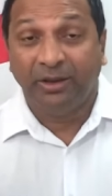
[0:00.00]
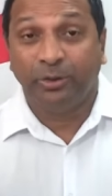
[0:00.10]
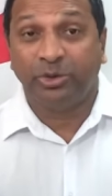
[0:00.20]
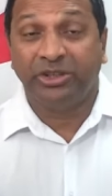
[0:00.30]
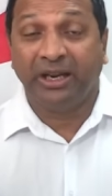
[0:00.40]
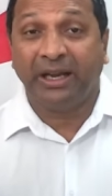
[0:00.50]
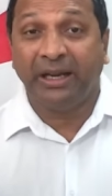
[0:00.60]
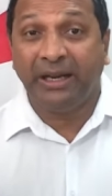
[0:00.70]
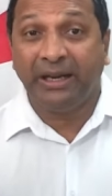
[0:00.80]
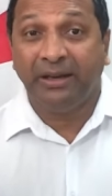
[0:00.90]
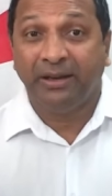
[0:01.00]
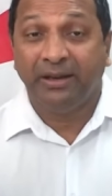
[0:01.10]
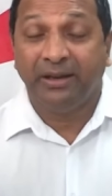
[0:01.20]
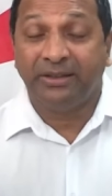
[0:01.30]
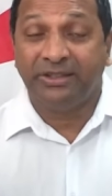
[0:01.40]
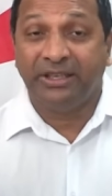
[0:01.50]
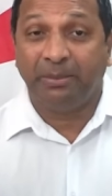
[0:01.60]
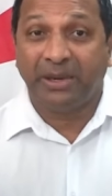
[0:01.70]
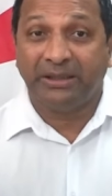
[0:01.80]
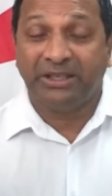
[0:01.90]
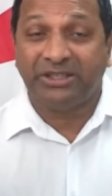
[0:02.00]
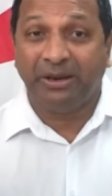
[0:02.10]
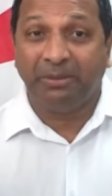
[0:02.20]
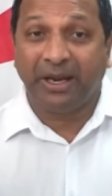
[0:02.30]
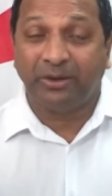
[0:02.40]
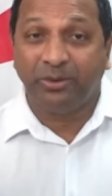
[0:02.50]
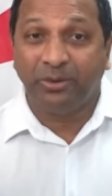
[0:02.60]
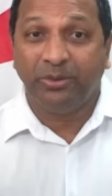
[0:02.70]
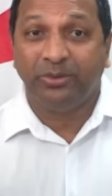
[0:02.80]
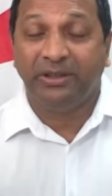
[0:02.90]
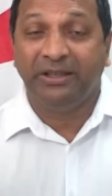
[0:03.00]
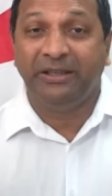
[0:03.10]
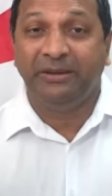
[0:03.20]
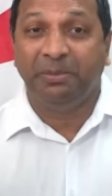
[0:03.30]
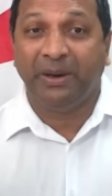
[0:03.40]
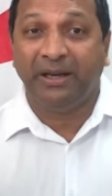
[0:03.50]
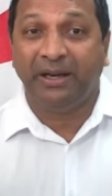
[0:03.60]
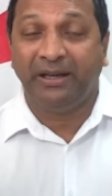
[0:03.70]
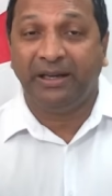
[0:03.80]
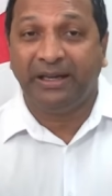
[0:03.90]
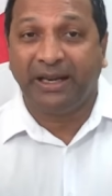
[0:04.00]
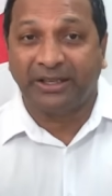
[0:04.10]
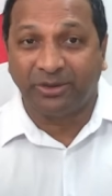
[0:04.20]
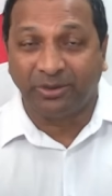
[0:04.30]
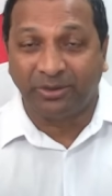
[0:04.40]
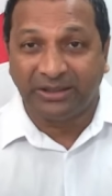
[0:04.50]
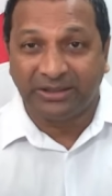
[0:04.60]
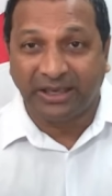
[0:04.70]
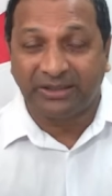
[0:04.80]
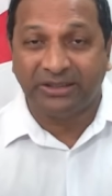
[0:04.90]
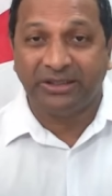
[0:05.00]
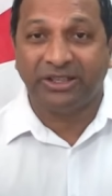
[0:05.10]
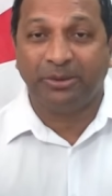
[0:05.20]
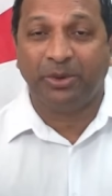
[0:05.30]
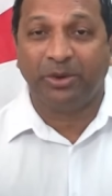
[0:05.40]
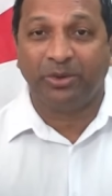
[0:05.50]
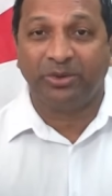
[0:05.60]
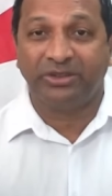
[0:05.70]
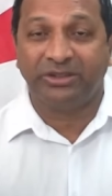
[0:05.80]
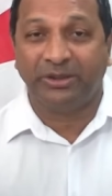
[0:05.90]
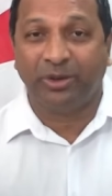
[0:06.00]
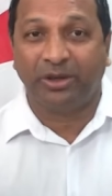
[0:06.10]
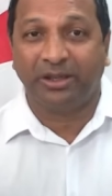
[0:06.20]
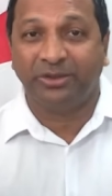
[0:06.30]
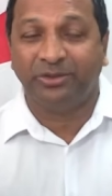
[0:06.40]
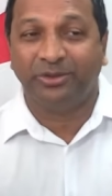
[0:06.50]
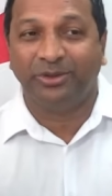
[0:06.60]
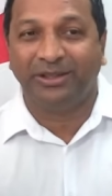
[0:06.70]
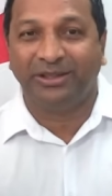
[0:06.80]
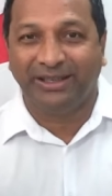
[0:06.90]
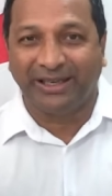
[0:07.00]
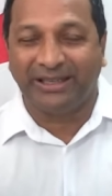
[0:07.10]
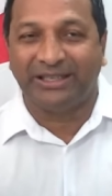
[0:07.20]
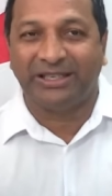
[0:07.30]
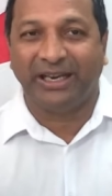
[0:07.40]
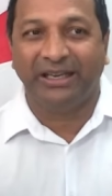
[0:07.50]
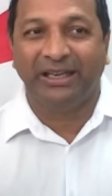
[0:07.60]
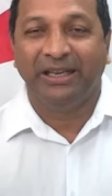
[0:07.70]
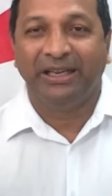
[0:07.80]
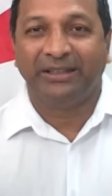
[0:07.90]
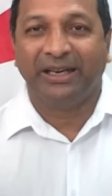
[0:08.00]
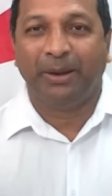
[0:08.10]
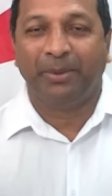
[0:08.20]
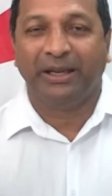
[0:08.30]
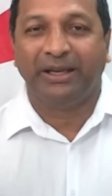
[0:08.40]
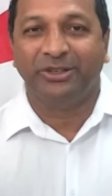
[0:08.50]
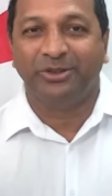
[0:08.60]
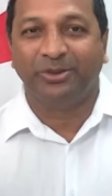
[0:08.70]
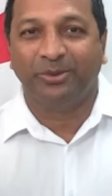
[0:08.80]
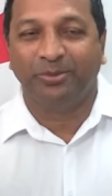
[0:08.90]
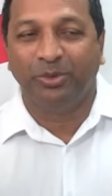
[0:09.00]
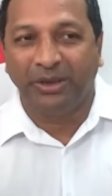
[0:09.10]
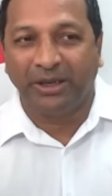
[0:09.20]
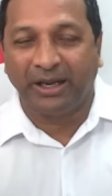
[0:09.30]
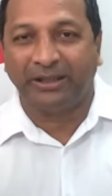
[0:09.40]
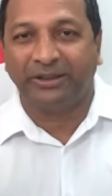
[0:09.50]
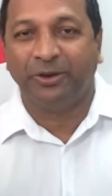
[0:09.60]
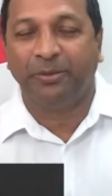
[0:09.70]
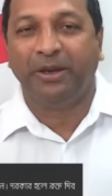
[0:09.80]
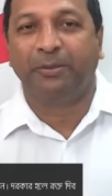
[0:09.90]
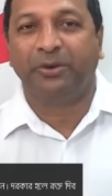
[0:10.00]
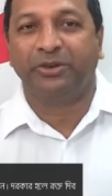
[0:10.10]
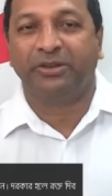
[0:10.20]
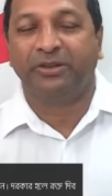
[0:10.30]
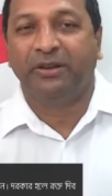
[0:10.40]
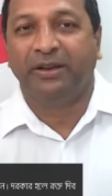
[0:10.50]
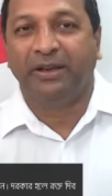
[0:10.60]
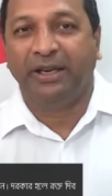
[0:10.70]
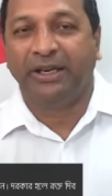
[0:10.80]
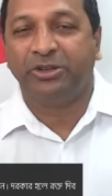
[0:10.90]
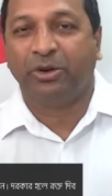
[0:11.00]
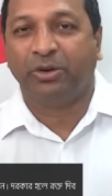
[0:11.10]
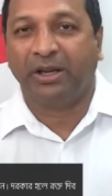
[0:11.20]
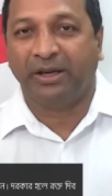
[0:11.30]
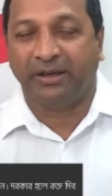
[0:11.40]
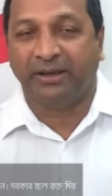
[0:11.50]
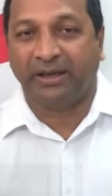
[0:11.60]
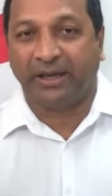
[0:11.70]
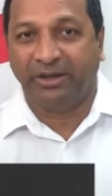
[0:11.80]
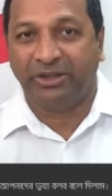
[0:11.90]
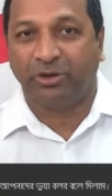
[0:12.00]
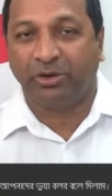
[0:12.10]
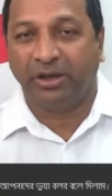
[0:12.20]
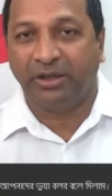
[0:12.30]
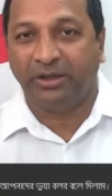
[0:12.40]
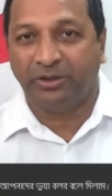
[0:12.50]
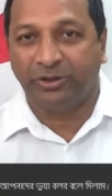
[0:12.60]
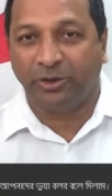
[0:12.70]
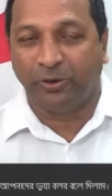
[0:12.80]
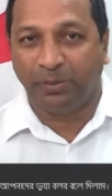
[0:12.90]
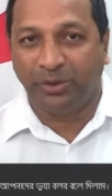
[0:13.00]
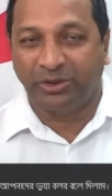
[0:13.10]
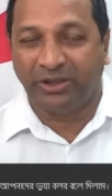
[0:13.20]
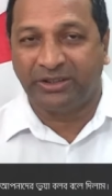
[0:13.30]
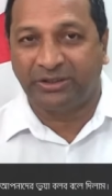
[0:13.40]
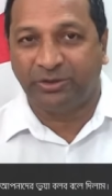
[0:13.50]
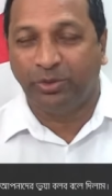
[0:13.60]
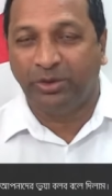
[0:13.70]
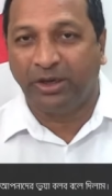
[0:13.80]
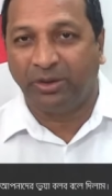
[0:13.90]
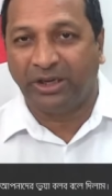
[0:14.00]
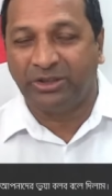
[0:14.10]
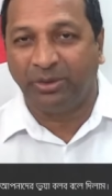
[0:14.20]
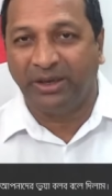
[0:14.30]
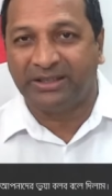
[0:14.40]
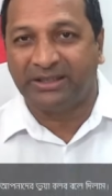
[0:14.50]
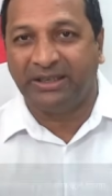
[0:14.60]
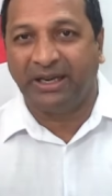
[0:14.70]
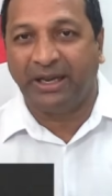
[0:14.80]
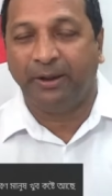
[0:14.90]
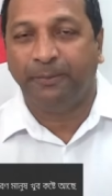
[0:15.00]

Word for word: তো সেখানে জি এম কাদের সাহেব একটু ইন্ডিপেন্ডেন্টলি কাজ করতে চাচ্ছে সে মনে করতেছে এই দলটাতে যদি টিকাইতে চাই তাহলে আমাকে কিছু ভূমিকা রাখতে হবে এবং এই সরকারের কারণ এই সরকারের জনপ্রিয়তা যে শূন্যের কোটায় চলে গেছে এটা